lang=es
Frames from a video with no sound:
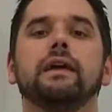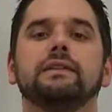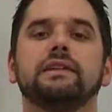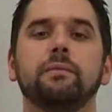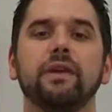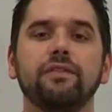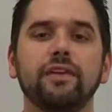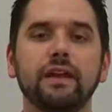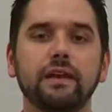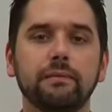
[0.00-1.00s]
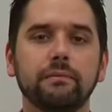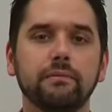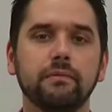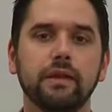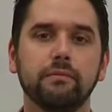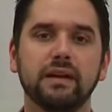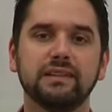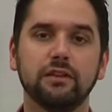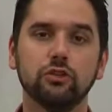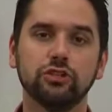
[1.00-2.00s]
Se prefiere,
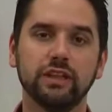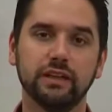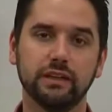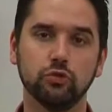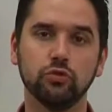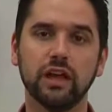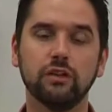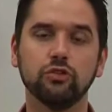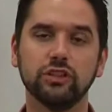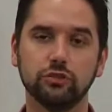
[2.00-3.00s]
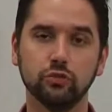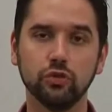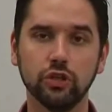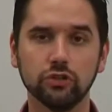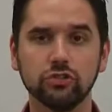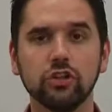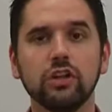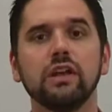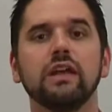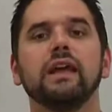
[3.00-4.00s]
basándose en resultados de estudios,
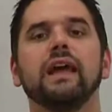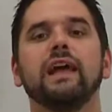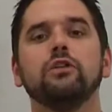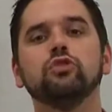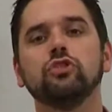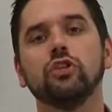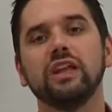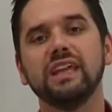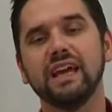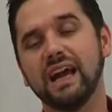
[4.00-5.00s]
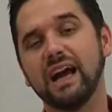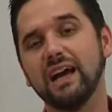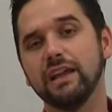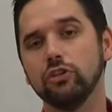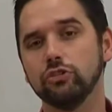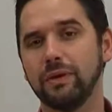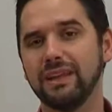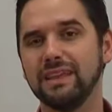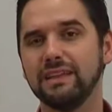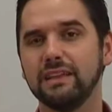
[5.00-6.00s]
el uso de IECA en los
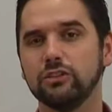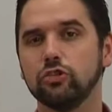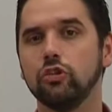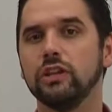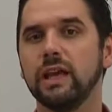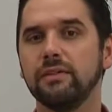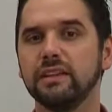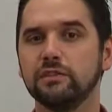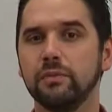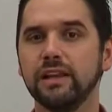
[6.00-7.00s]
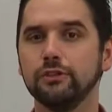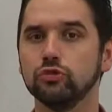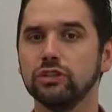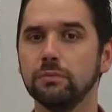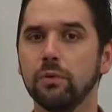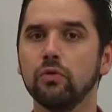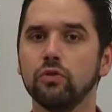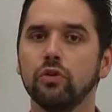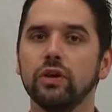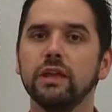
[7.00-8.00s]
pacientes con diabetes mellitus tipo
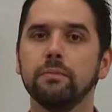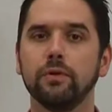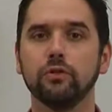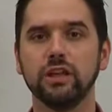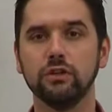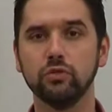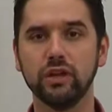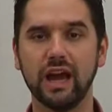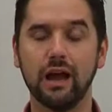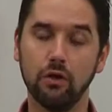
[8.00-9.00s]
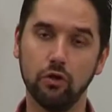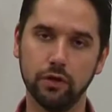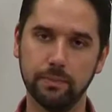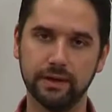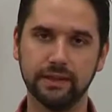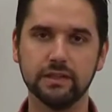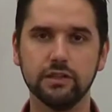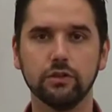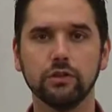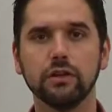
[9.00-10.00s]
1 y proteinuria o
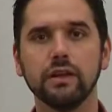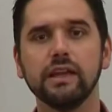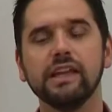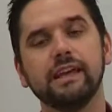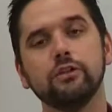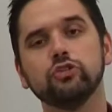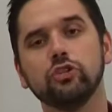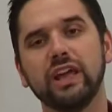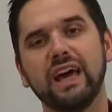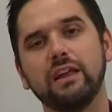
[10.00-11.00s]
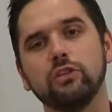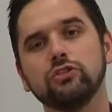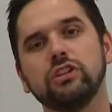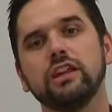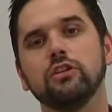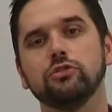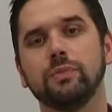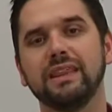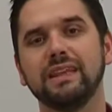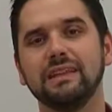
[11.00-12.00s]
hipertensión y el uso de ARA2 en los
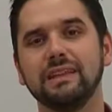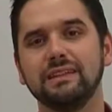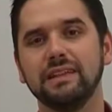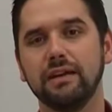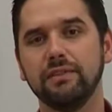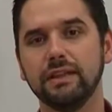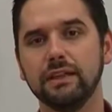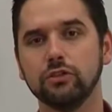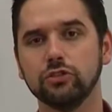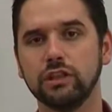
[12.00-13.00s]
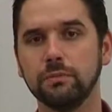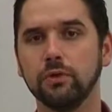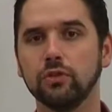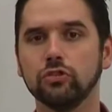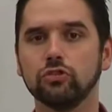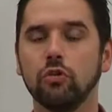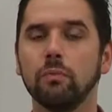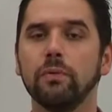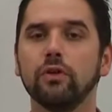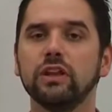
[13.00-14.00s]
pacientes diabéticos tipo 2
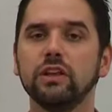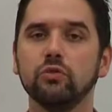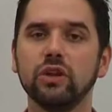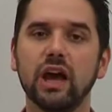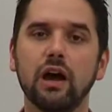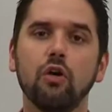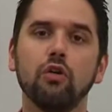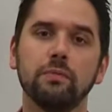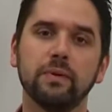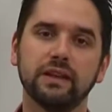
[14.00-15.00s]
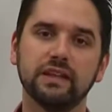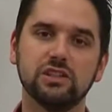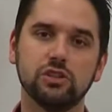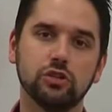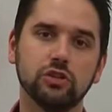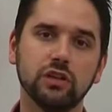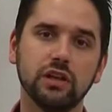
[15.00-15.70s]
con proteinuria o hipertensión.